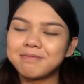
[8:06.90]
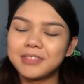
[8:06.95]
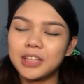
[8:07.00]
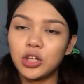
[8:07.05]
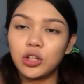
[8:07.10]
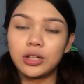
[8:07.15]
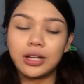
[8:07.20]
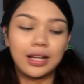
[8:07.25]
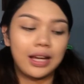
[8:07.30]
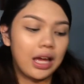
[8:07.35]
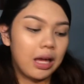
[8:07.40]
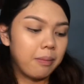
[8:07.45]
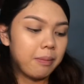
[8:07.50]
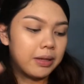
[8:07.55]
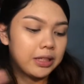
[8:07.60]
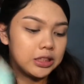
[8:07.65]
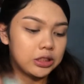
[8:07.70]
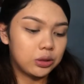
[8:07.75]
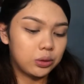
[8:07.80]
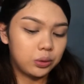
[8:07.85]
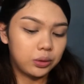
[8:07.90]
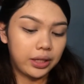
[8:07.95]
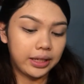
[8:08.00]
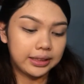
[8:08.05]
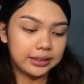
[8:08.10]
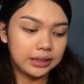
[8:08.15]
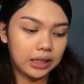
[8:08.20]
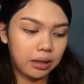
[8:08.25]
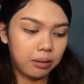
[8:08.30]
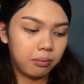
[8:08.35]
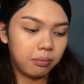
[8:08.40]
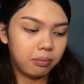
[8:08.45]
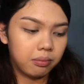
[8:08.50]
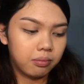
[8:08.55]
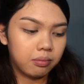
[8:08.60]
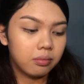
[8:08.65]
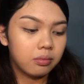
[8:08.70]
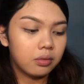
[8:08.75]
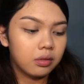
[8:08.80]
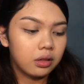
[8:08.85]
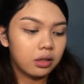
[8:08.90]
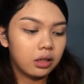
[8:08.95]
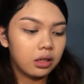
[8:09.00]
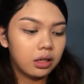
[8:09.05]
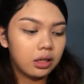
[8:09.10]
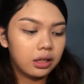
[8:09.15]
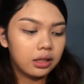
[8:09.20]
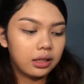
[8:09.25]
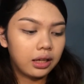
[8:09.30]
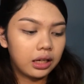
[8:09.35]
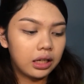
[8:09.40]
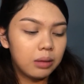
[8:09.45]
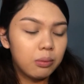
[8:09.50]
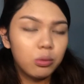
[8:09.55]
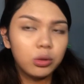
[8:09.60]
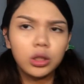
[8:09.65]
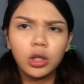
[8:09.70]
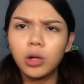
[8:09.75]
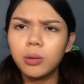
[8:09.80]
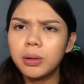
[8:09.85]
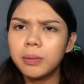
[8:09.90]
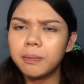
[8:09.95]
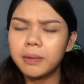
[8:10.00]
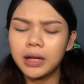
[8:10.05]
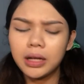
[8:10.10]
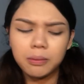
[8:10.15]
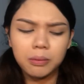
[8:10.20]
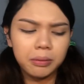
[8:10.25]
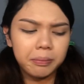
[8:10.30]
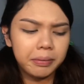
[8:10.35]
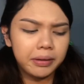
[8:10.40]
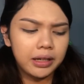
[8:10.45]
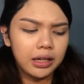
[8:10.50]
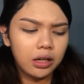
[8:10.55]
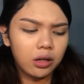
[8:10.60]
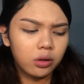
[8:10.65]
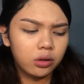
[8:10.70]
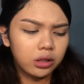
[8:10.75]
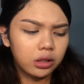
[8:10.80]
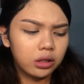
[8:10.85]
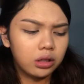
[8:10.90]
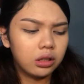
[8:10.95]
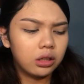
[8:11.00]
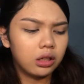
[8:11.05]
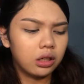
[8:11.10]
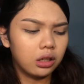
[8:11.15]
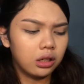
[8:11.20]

Hindi ko nagamit. So, next time, kalimutan ko may primer pala ako ng